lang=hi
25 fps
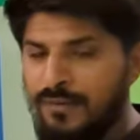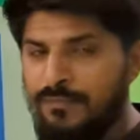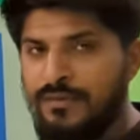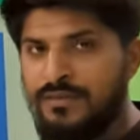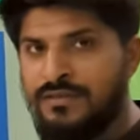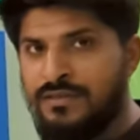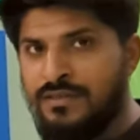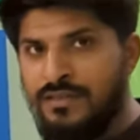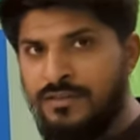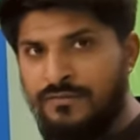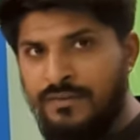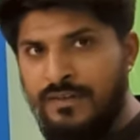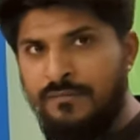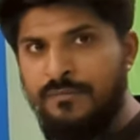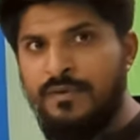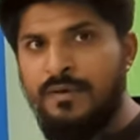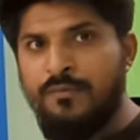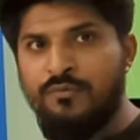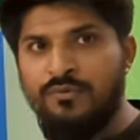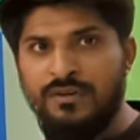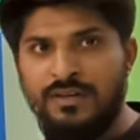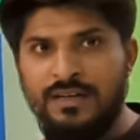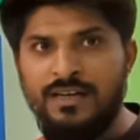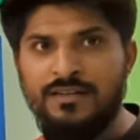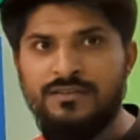आई पी सिक्सटी फाइव में
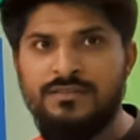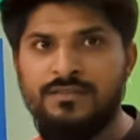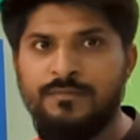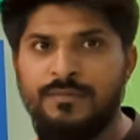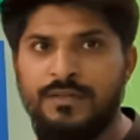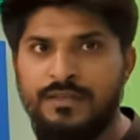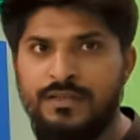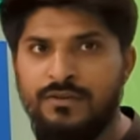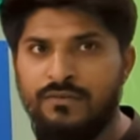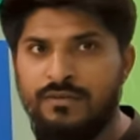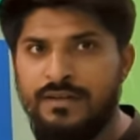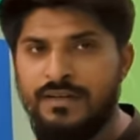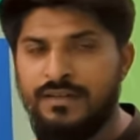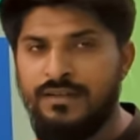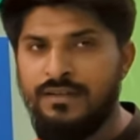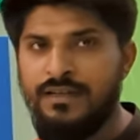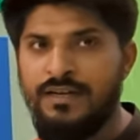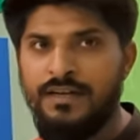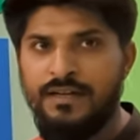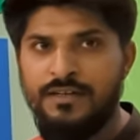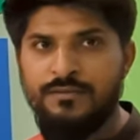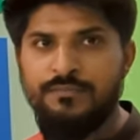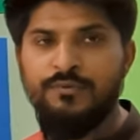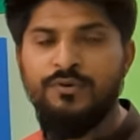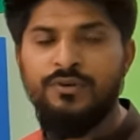आपको लास्ट में बताऊंगा एक
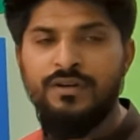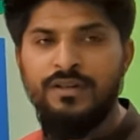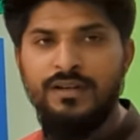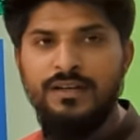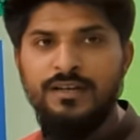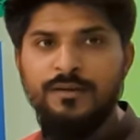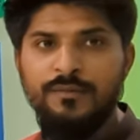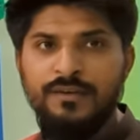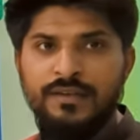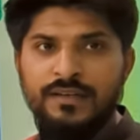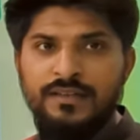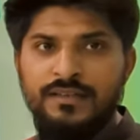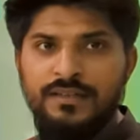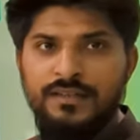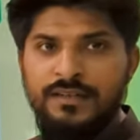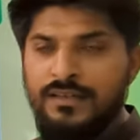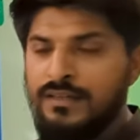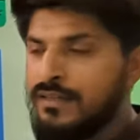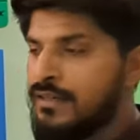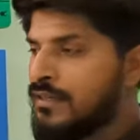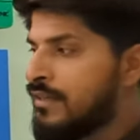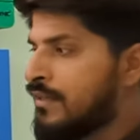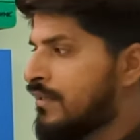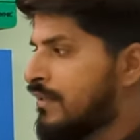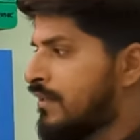लेटेस्ट मॉडल है हमारा
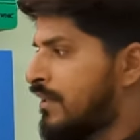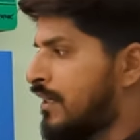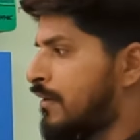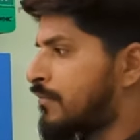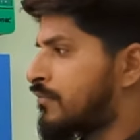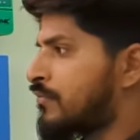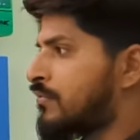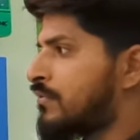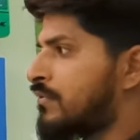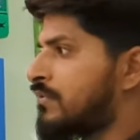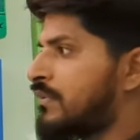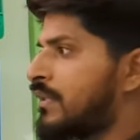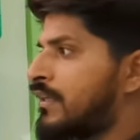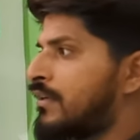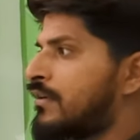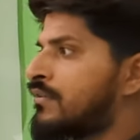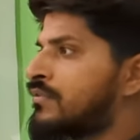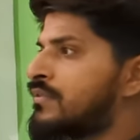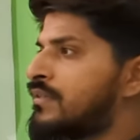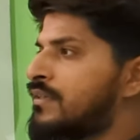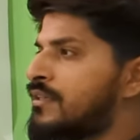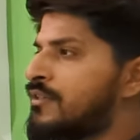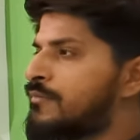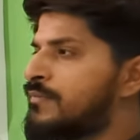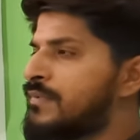आपको लेनोक
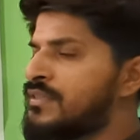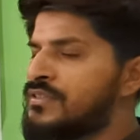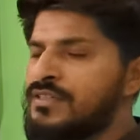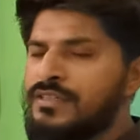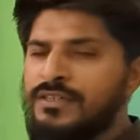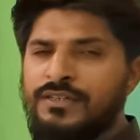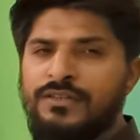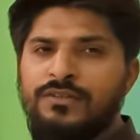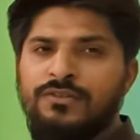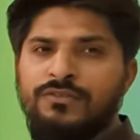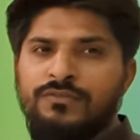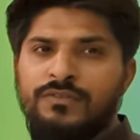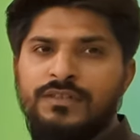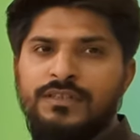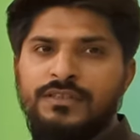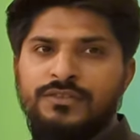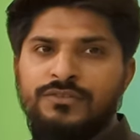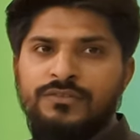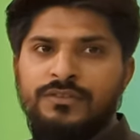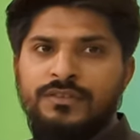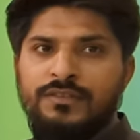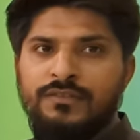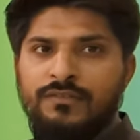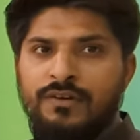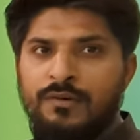सीरीज में छः किलो वाट
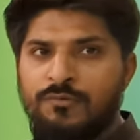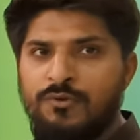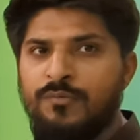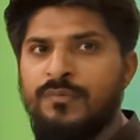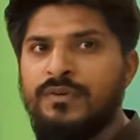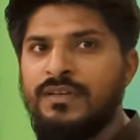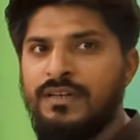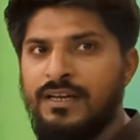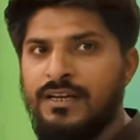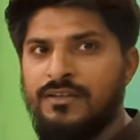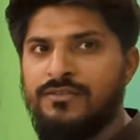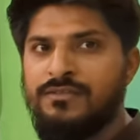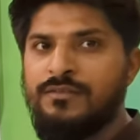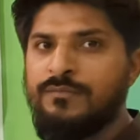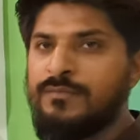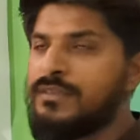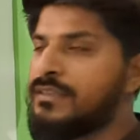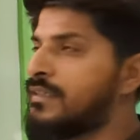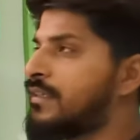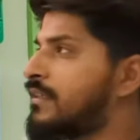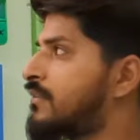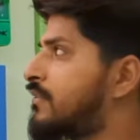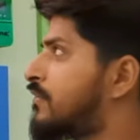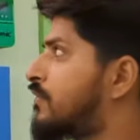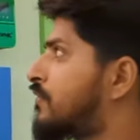जो है आपको मैं लास्ट में
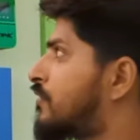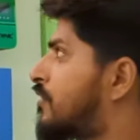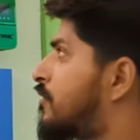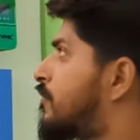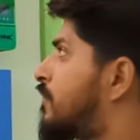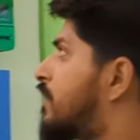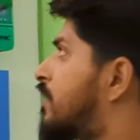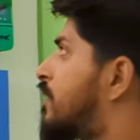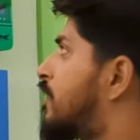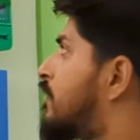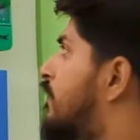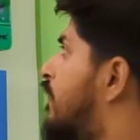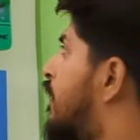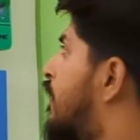बताता हूँ उसके बाद